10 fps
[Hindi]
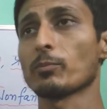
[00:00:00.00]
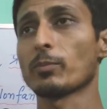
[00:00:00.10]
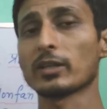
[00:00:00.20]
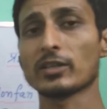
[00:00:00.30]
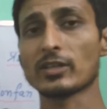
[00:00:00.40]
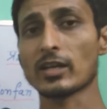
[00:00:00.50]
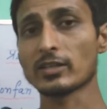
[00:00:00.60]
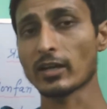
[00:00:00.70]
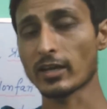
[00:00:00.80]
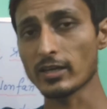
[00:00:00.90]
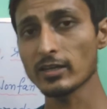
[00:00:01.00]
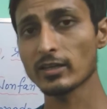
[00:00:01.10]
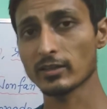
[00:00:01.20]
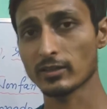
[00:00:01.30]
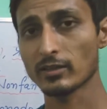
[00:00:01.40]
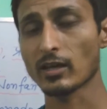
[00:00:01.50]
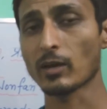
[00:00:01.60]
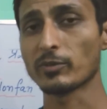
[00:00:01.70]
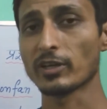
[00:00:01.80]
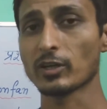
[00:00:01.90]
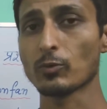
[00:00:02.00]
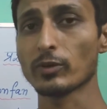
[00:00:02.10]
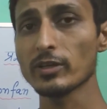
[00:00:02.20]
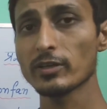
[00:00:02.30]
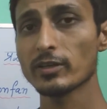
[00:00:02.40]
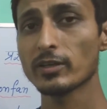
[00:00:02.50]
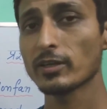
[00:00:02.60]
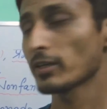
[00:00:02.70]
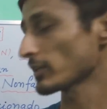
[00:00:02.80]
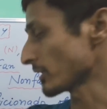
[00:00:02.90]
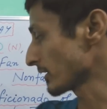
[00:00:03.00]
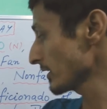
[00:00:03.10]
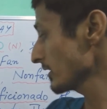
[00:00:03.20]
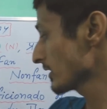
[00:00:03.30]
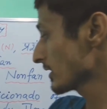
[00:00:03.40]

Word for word: बढ़ता चला जा रहा है आप देख रहे होंगे ठीक है